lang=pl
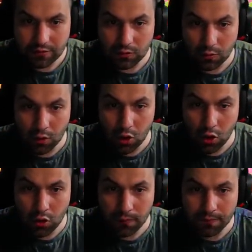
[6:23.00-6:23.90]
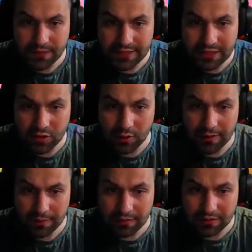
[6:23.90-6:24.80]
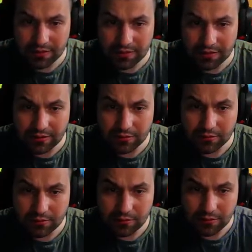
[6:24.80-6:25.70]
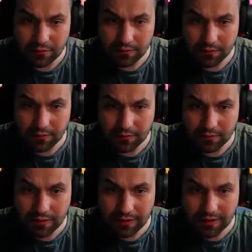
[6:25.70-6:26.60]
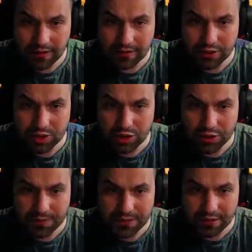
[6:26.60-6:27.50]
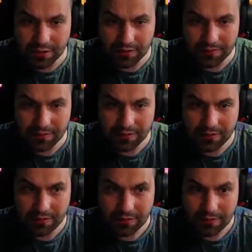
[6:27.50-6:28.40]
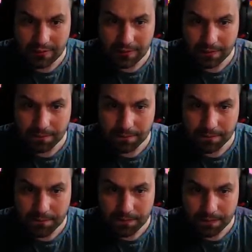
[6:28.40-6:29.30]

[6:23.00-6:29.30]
O, o, o, mi skliknąłem. o nie, zepsuły? O nie, Nie, nie, nie, git. czyli, czyli mi skliknąłem. teraz dużo żółtych samemu.